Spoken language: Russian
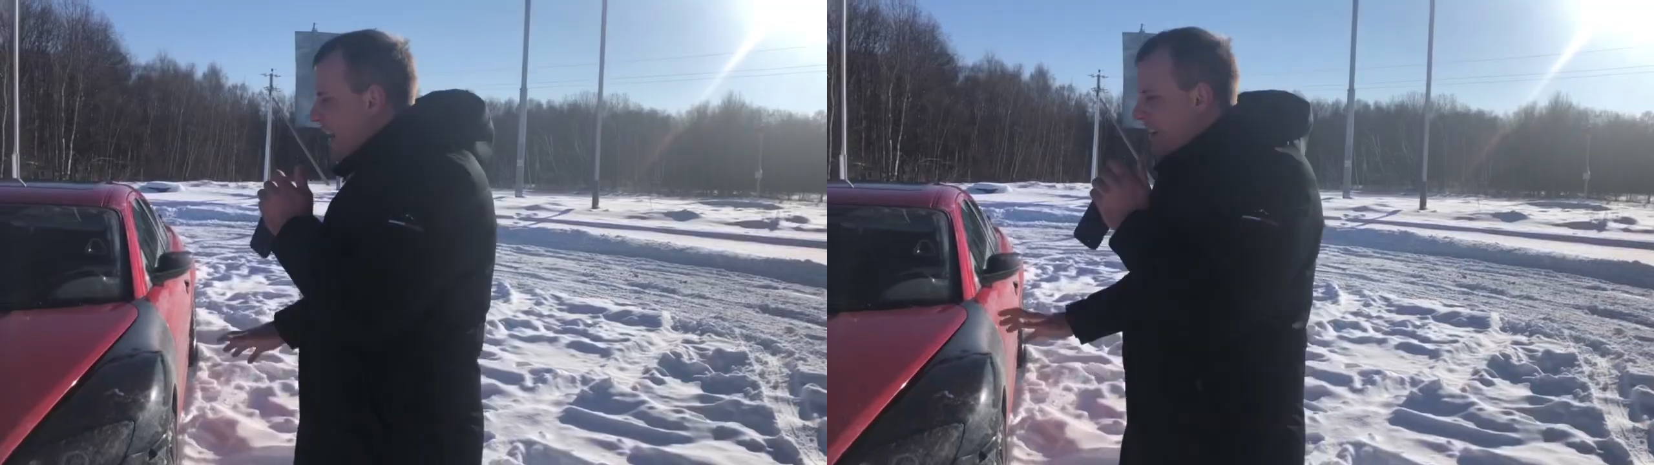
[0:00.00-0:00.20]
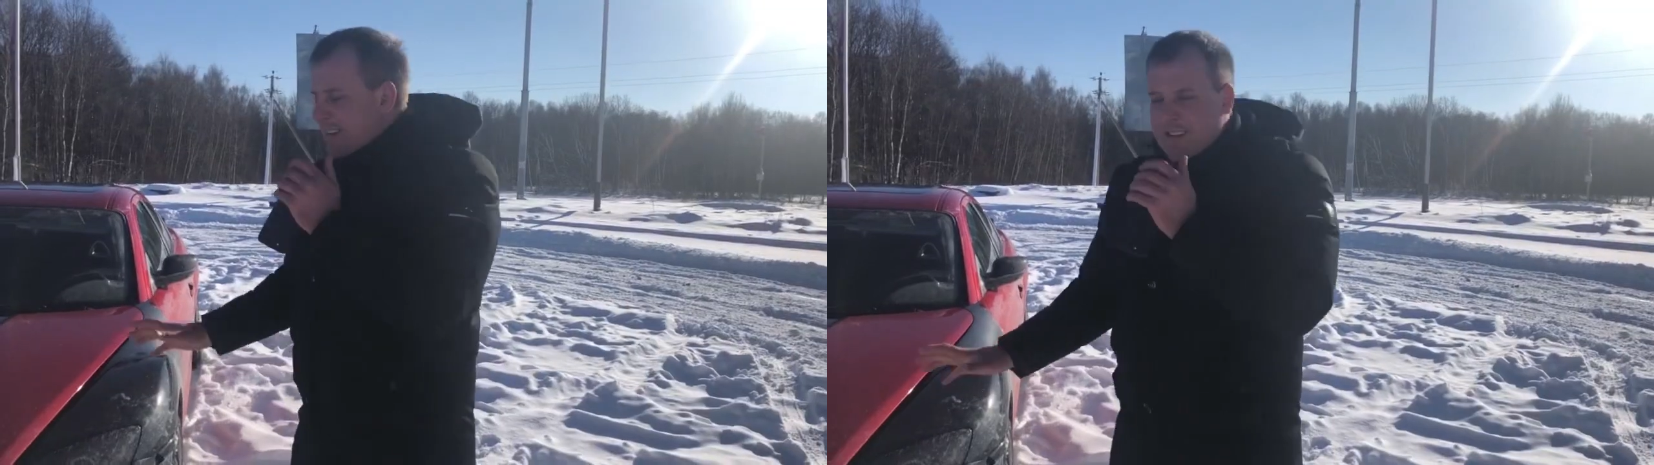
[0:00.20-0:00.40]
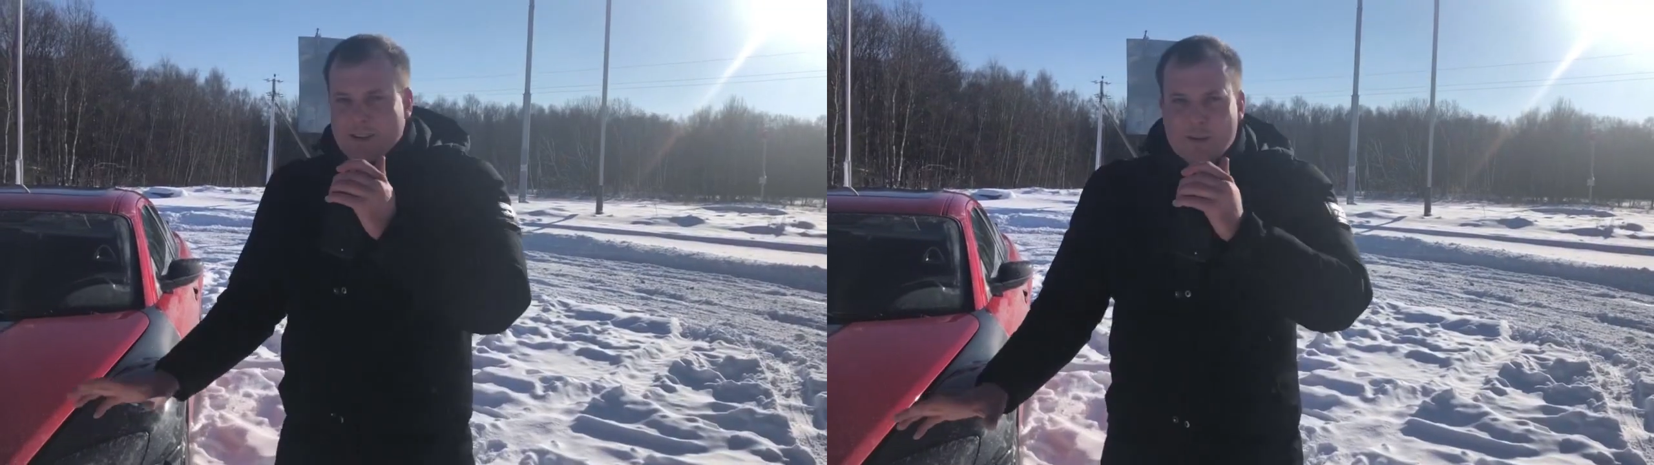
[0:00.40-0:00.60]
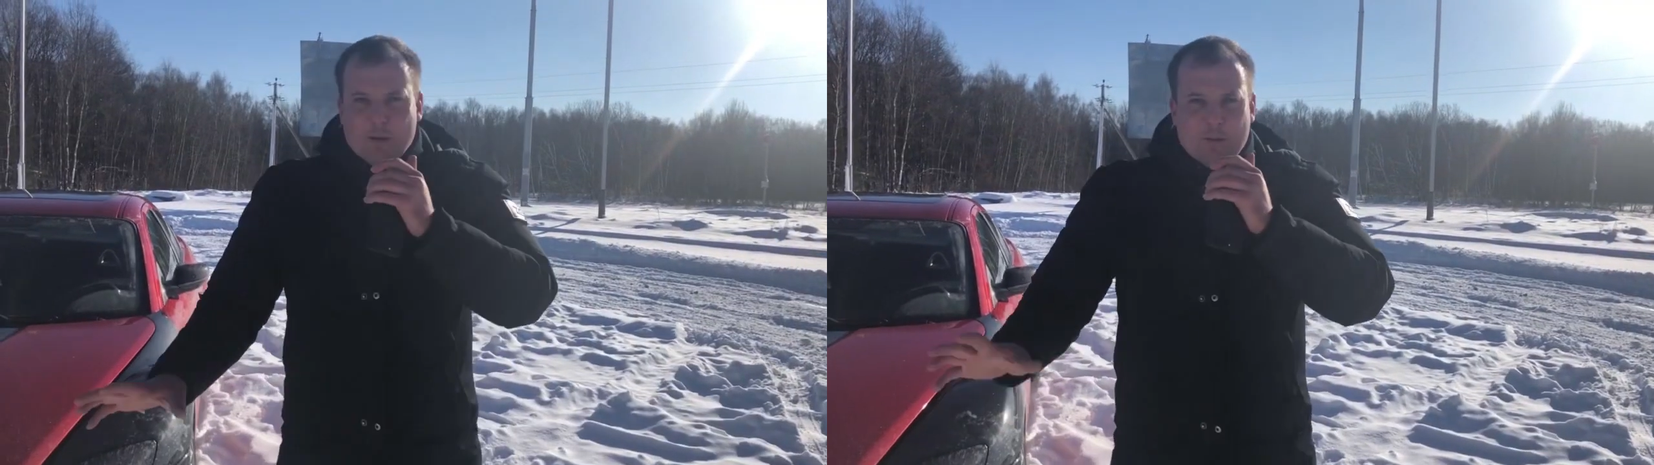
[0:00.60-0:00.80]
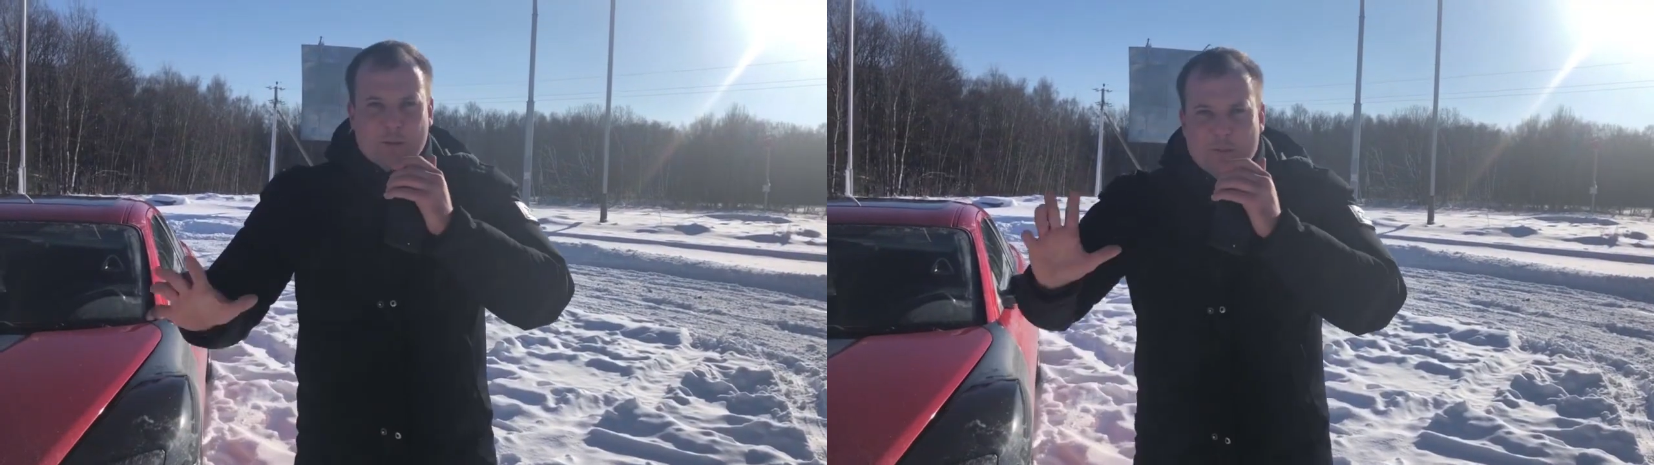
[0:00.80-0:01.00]
Итак,
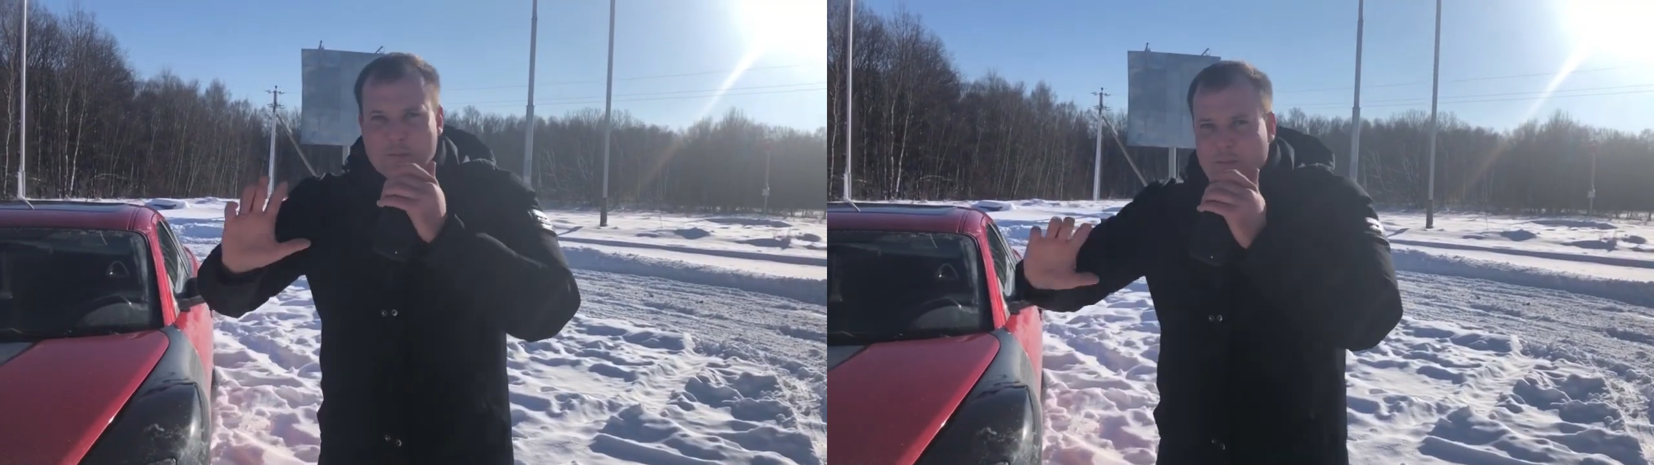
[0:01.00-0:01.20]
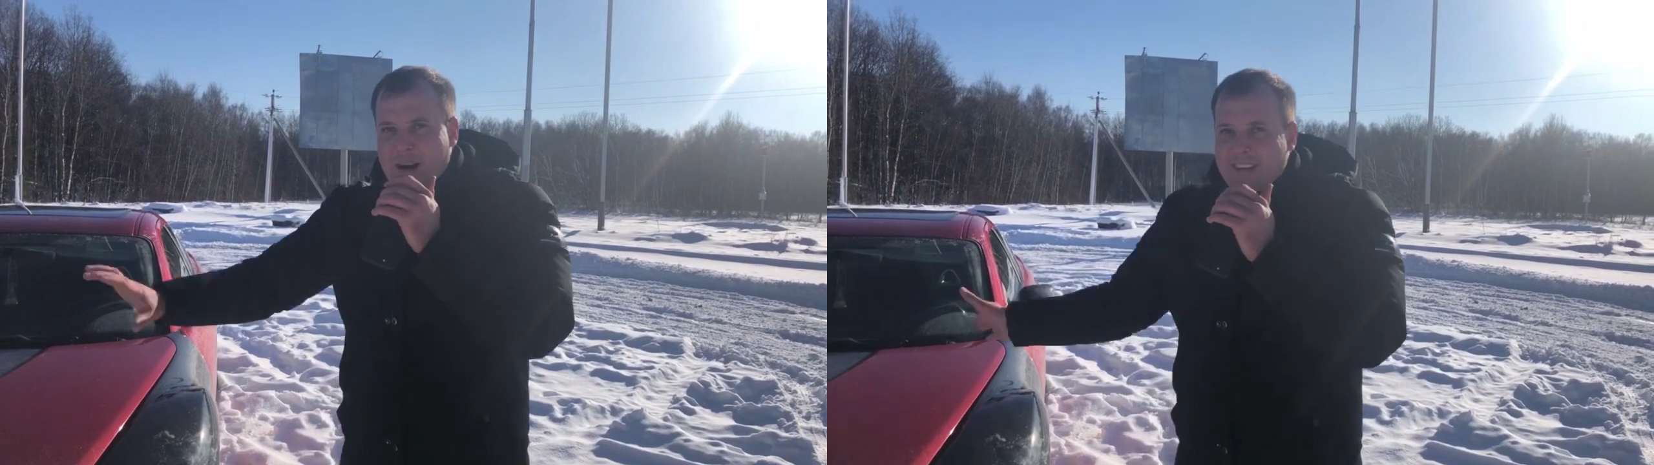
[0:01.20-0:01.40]
э,